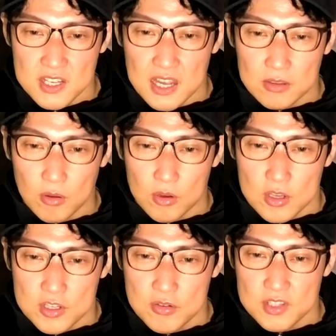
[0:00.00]
ガンの
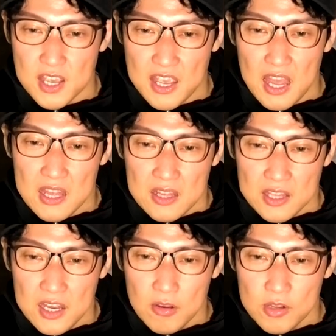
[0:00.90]
州税や
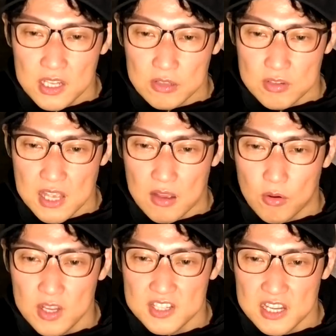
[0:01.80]
燃料費などを参
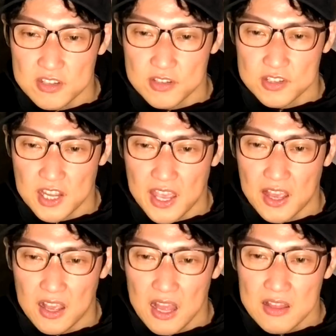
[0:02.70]
考に算出した
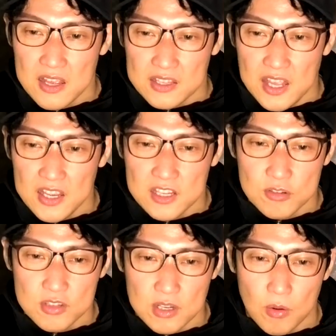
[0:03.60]
結果、電気自
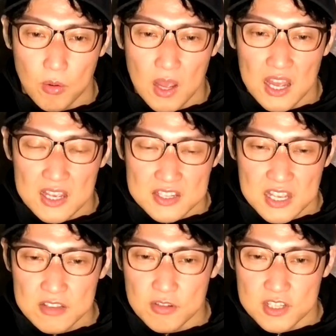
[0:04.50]
動車の方が
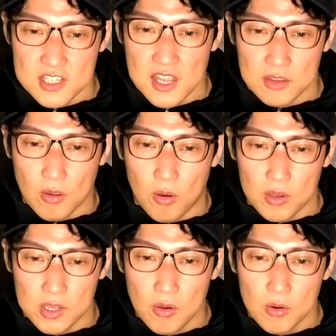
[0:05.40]
31
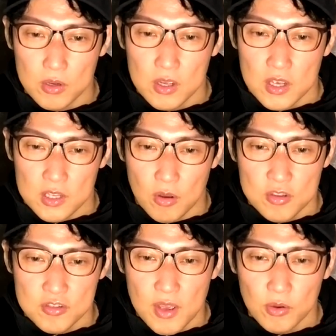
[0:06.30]
セントイコール
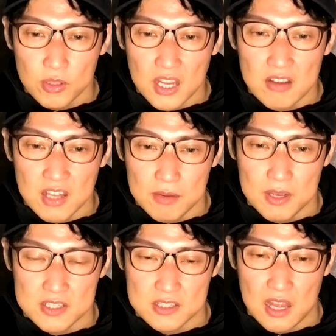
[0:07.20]
40円ほど高くなり
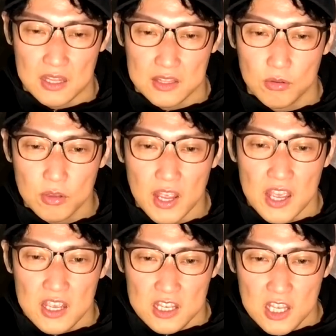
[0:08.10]
ました。ってことで、
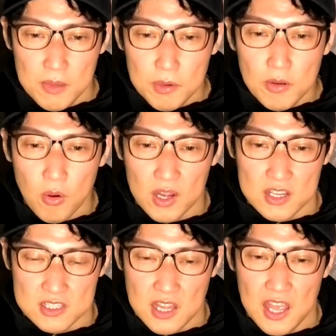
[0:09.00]
EV の方がで
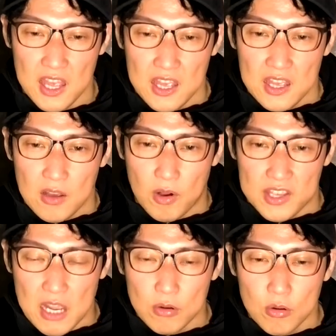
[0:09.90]
すね、これ
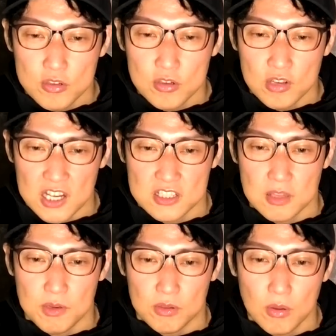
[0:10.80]
160キロ走っ
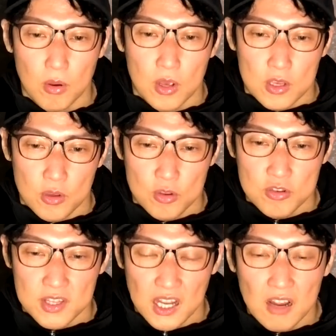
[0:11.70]
てみると
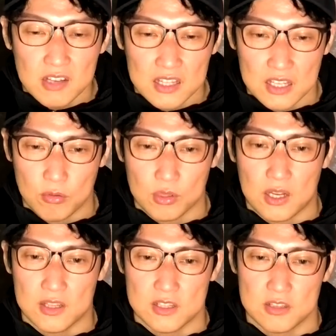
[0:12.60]
40円高くなったってことな
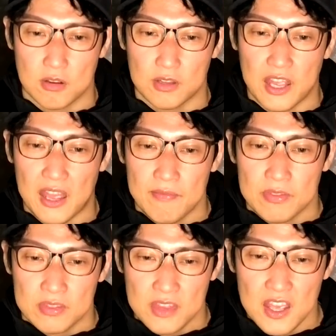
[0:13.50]
んですよね。
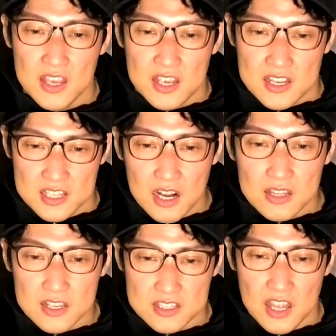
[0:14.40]
で、さらに
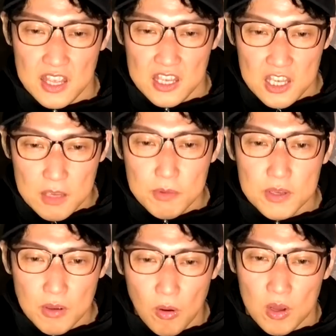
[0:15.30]
ですね、
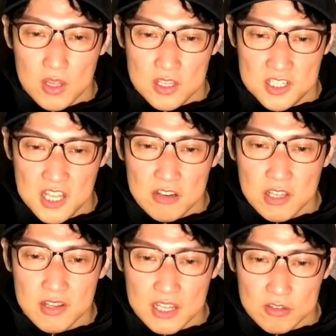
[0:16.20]
EV を自宅
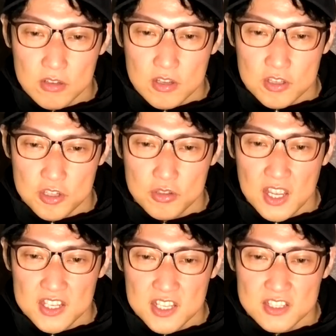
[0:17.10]
ではなく充
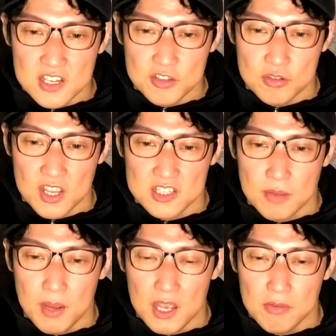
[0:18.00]
電施設で充電した
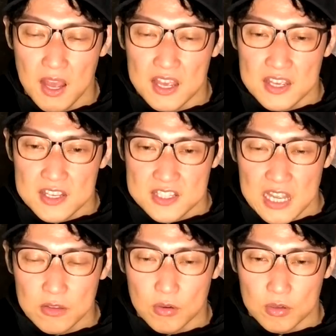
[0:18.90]
場合は、
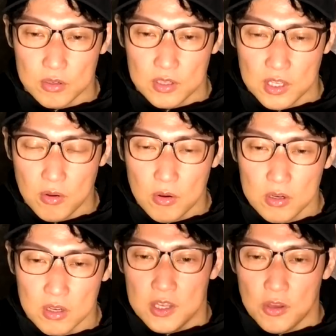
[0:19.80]
3
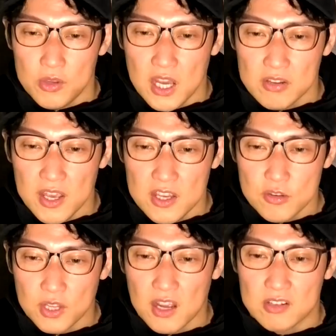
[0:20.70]
ドルイコール400円以
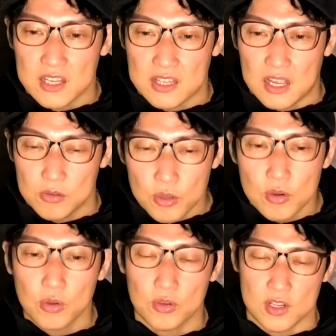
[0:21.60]
上高くなったとい
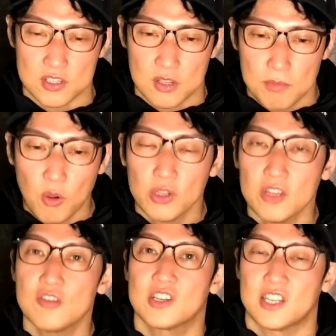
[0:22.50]
うことです。まあ、こういった
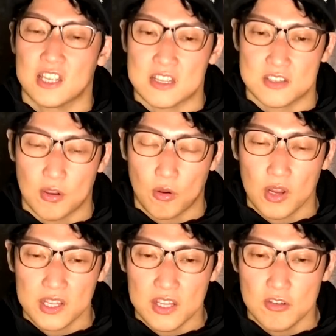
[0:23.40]
ニュースが出たんですよ。これ
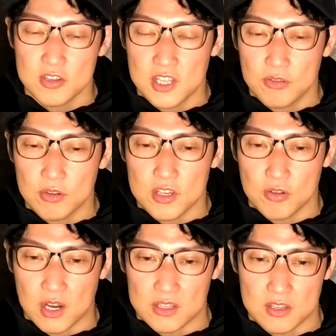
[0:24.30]
がね、ニュースで言うと以
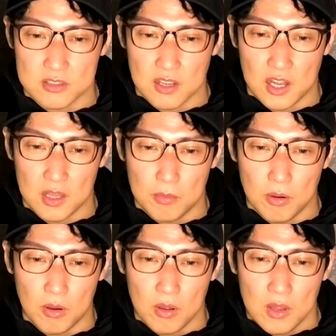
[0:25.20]
上なんですけれど
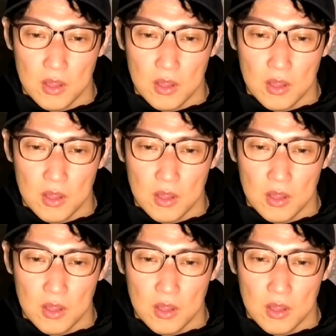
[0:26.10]
も。